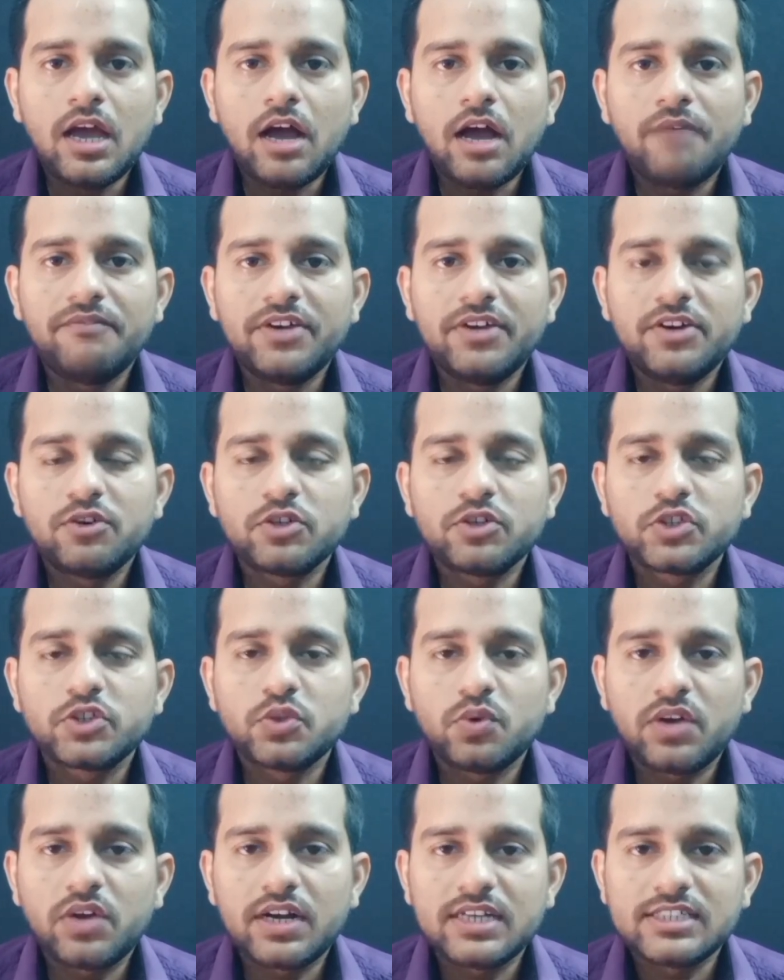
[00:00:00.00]
अब वीडियो को शुरू
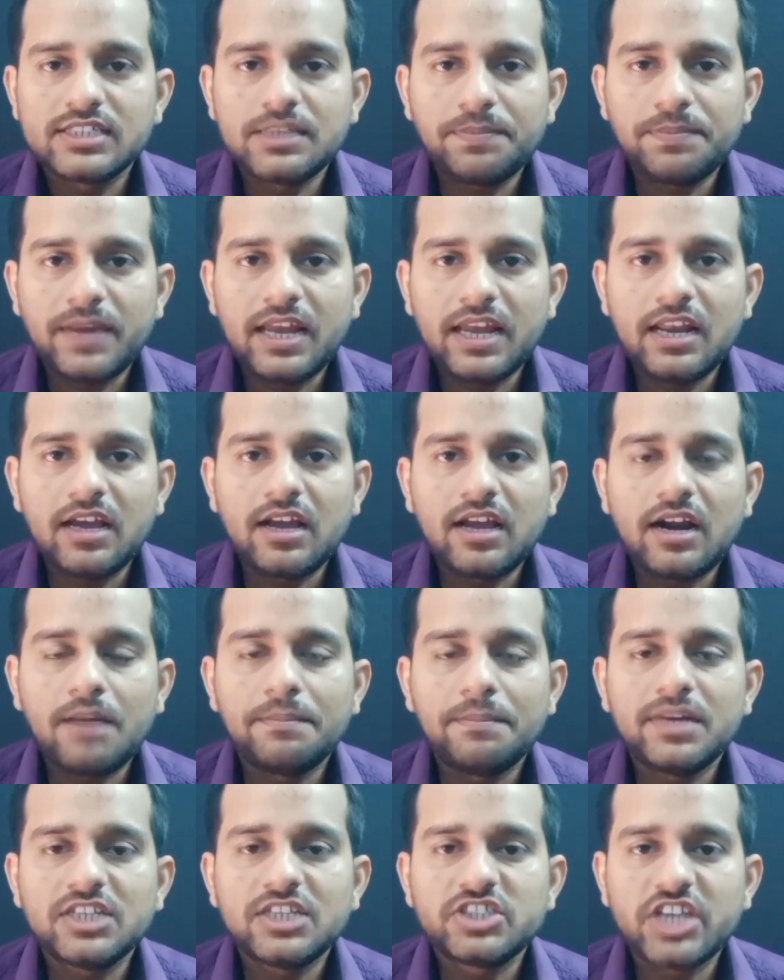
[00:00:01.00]
करने से पहले अगर आप
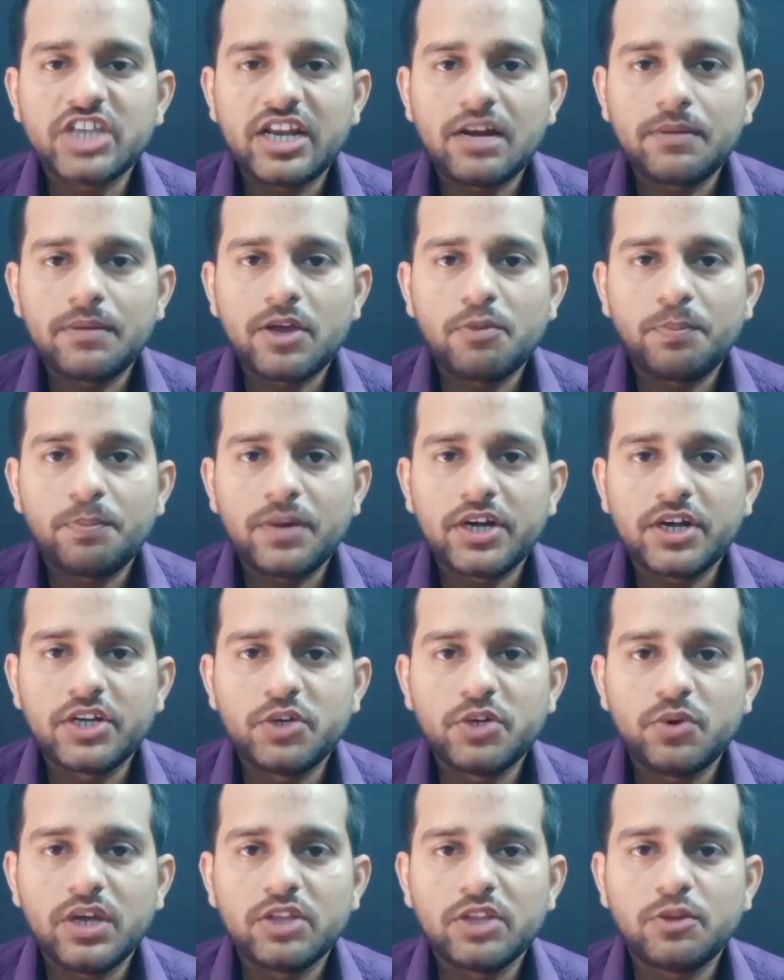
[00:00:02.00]
मेरे चैनल के ऊपर न्यू
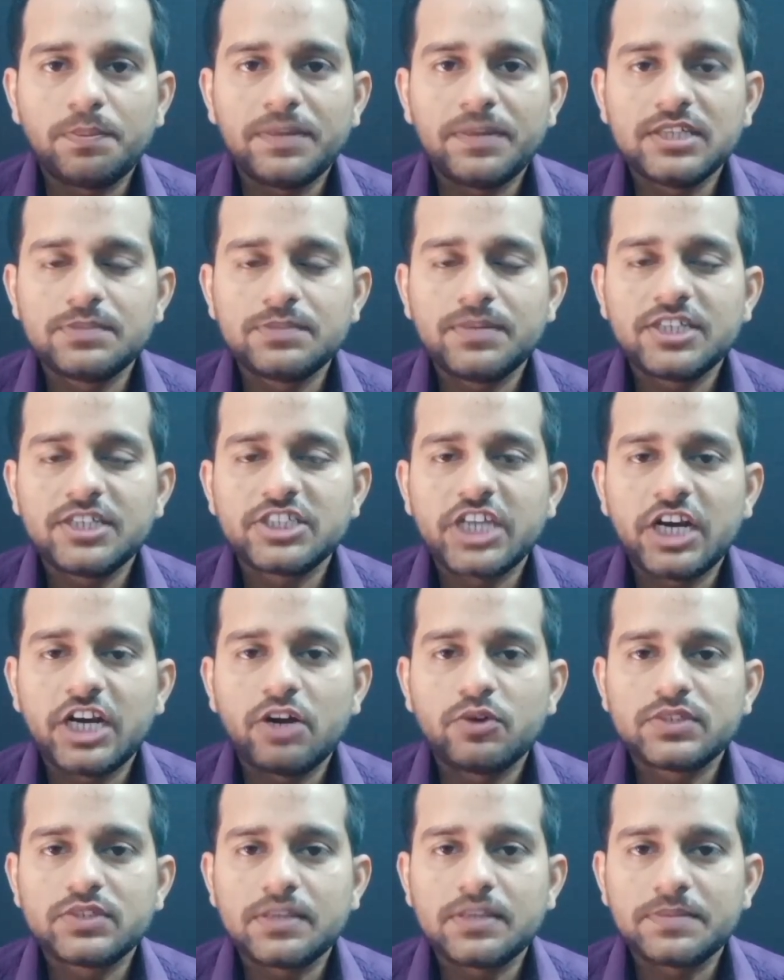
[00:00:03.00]
हैं तो प्लीज़ मेरे चैनल को
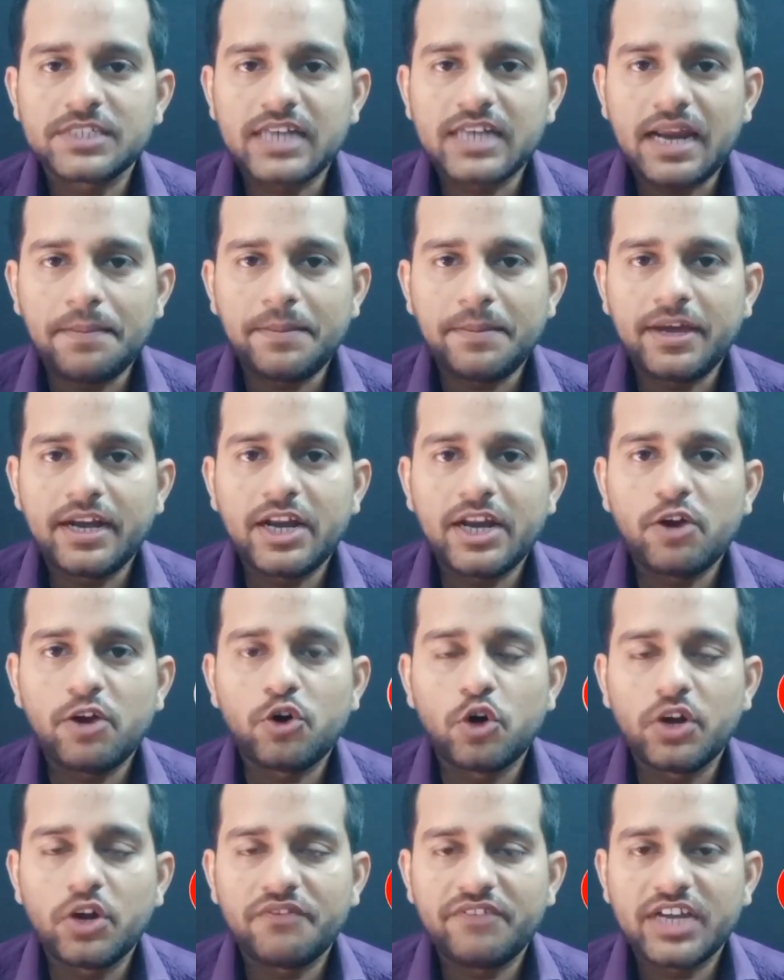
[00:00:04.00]
सब्सक्राइब करें और
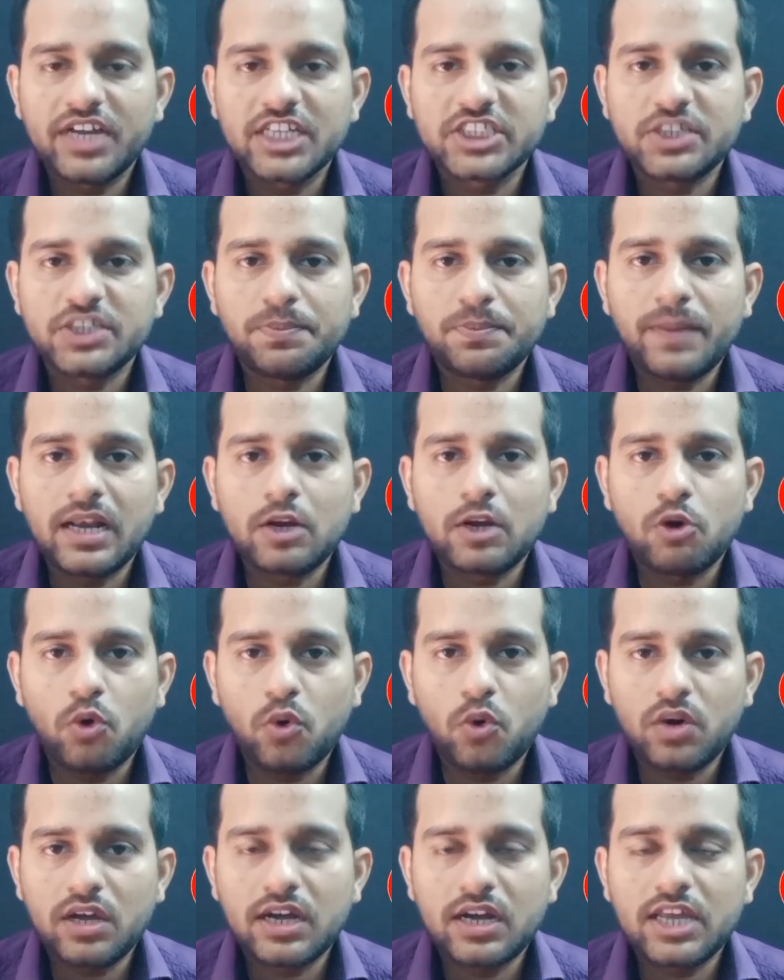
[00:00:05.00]
नोटिफिकेशन बेल को ऑन
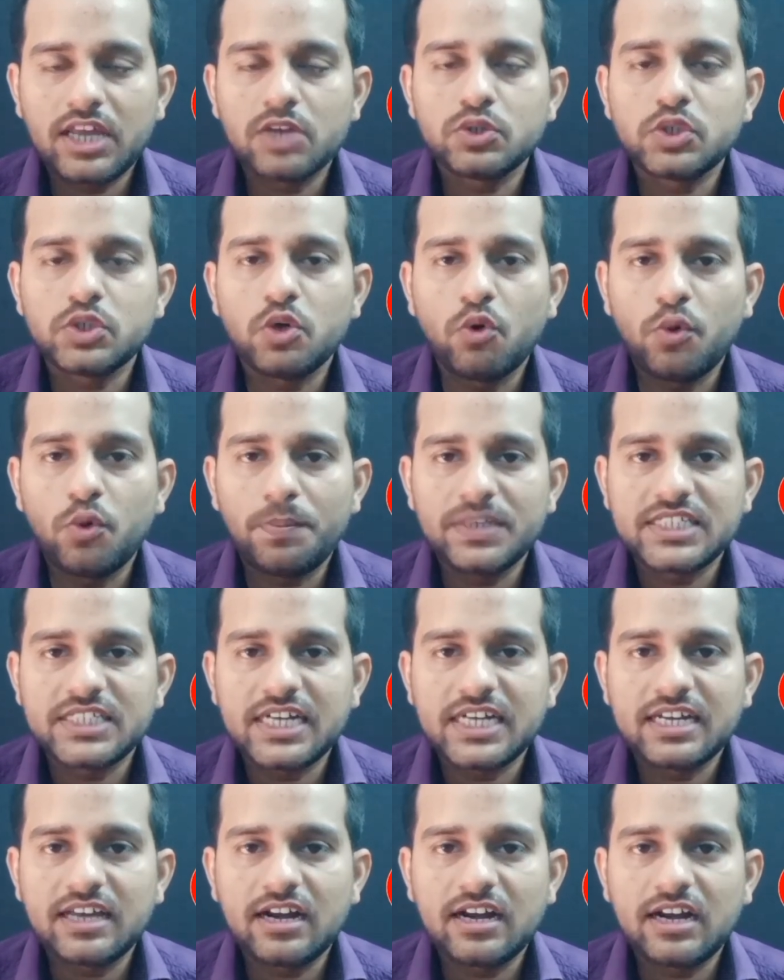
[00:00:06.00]
करके उसे ऑल पे सेट
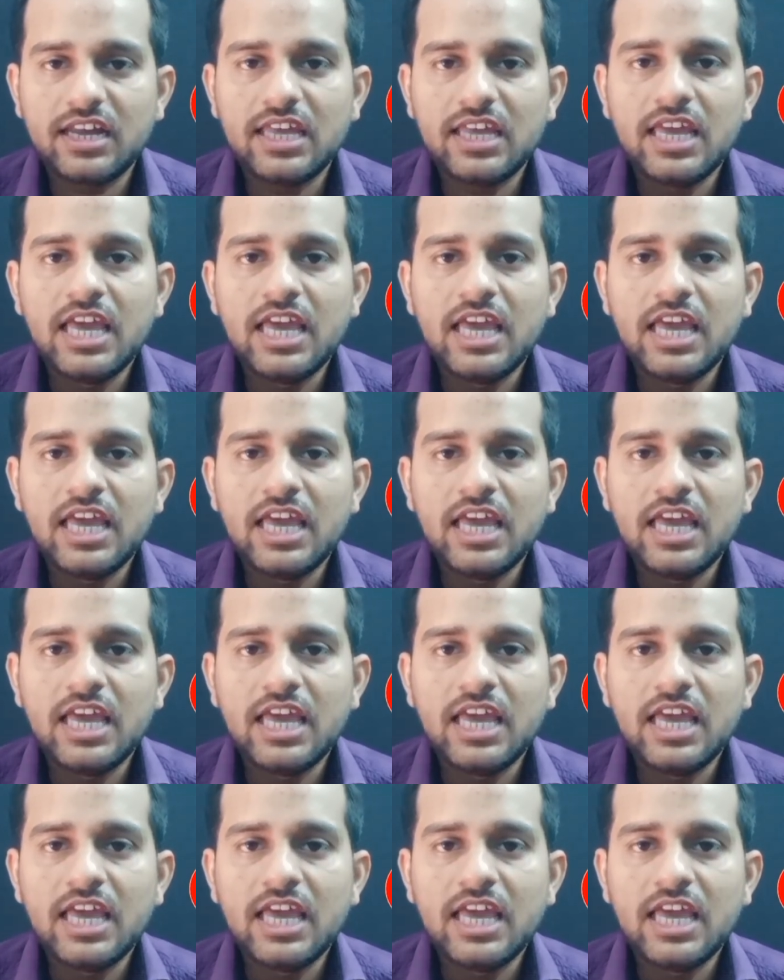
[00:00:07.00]
कर लें